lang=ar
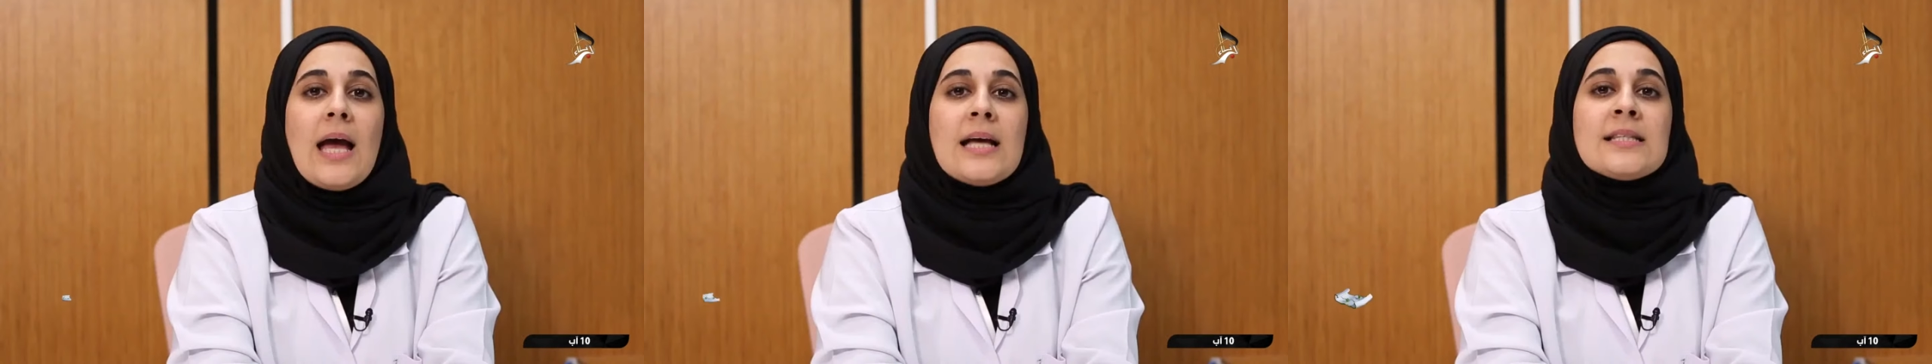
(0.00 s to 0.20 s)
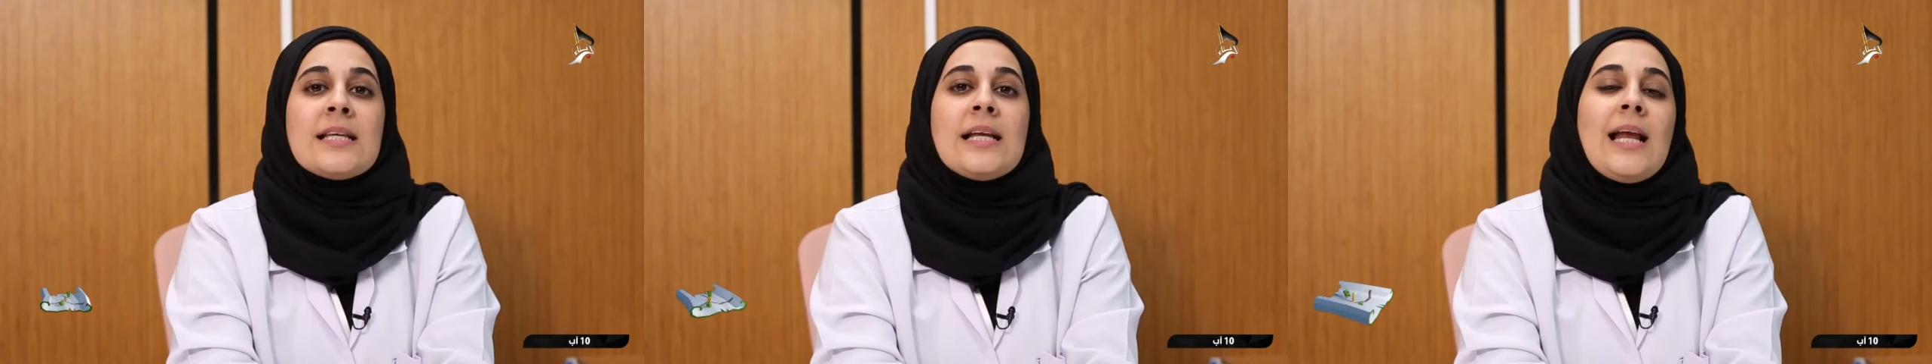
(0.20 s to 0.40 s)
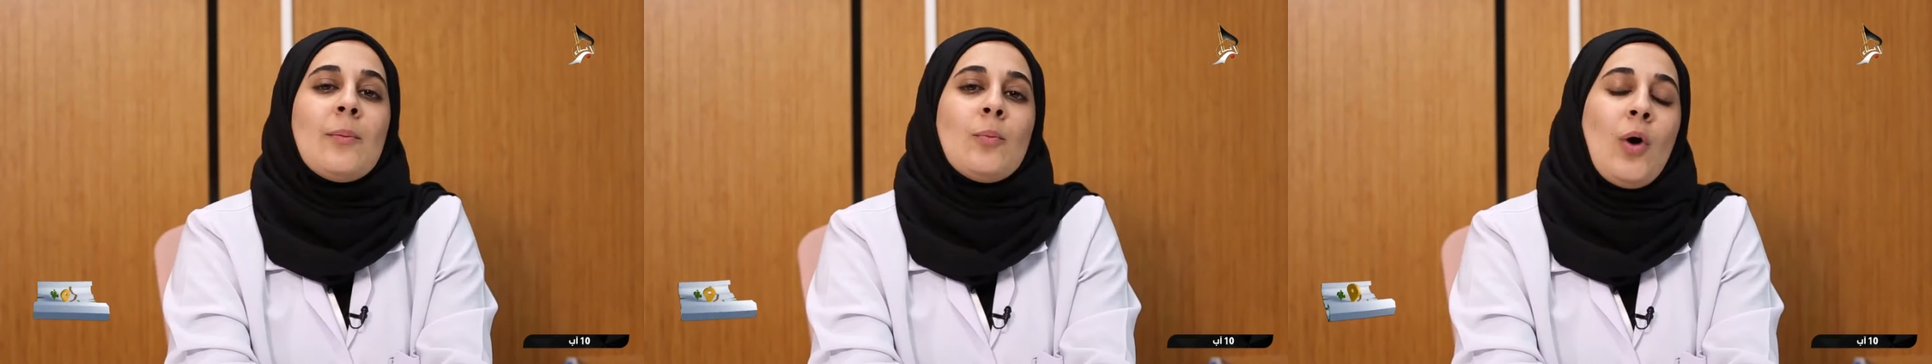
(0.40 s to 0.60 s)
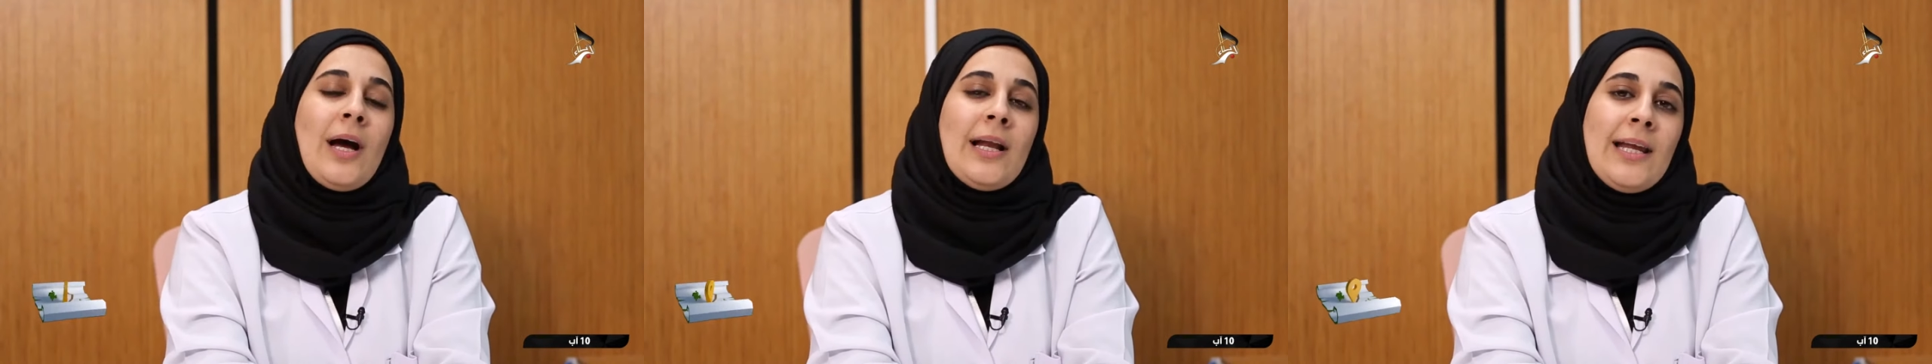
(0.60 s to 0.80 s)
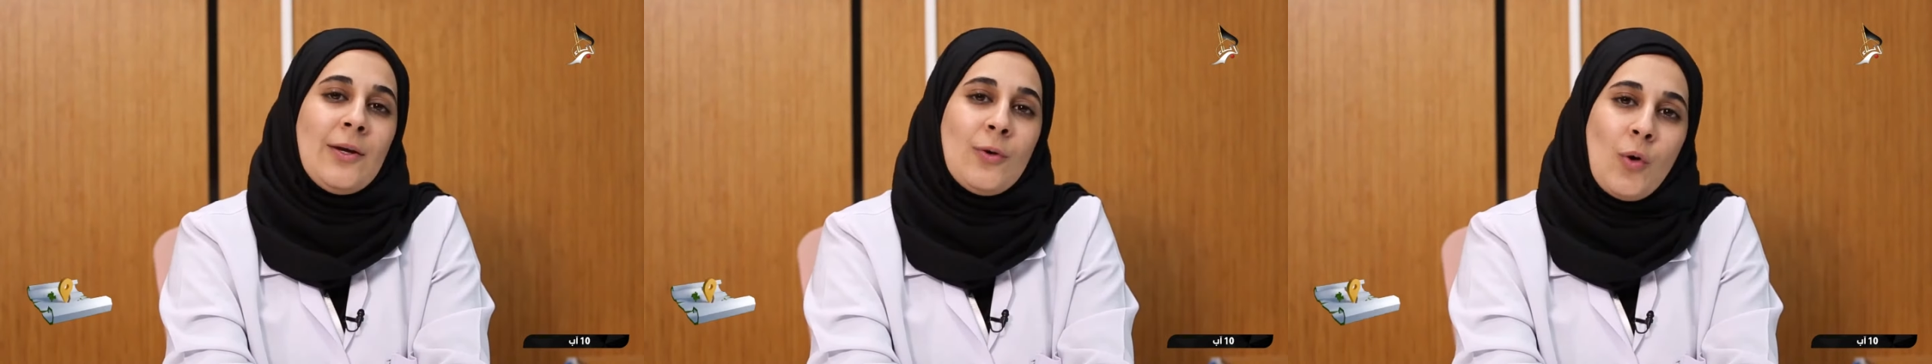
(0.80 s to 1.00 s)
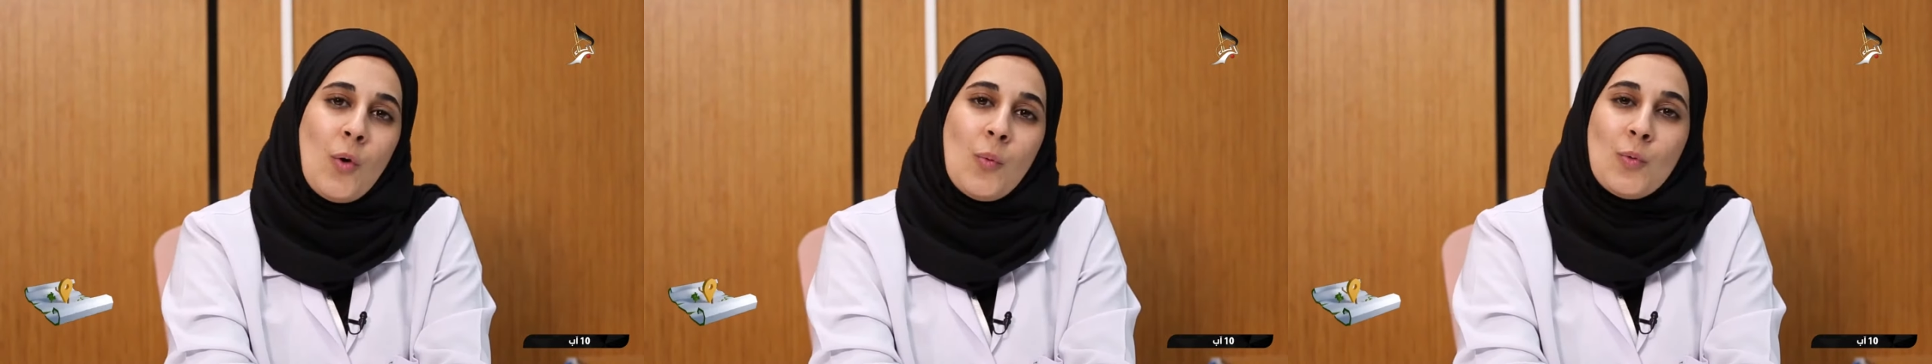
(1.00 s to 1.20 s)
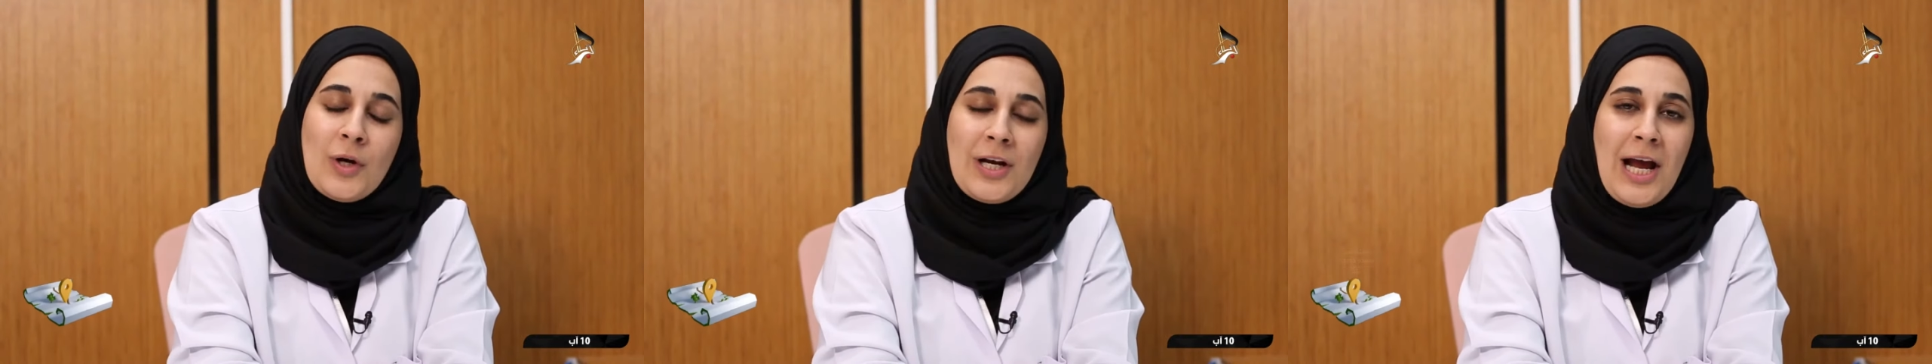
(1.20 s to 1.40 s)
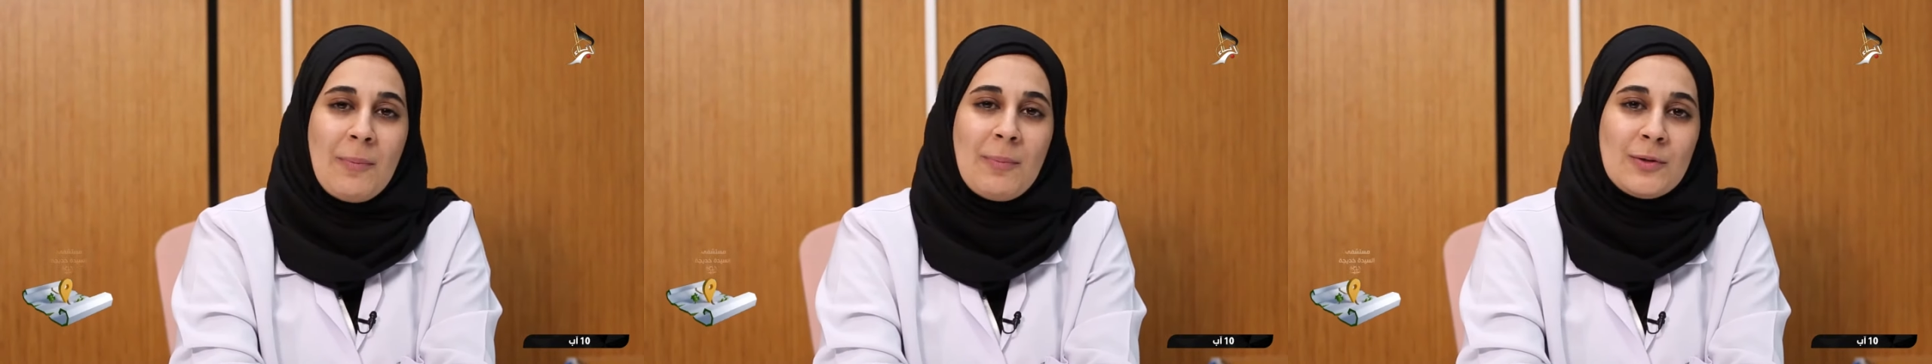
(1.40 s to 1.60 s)
السلام عليكم
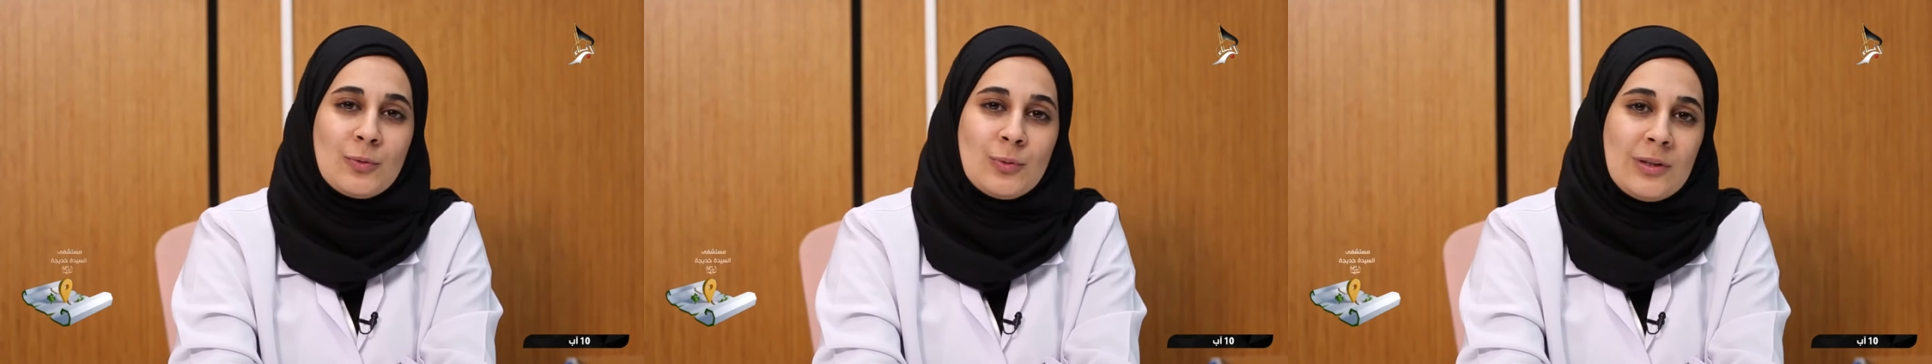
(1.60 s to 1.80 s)
ورحمة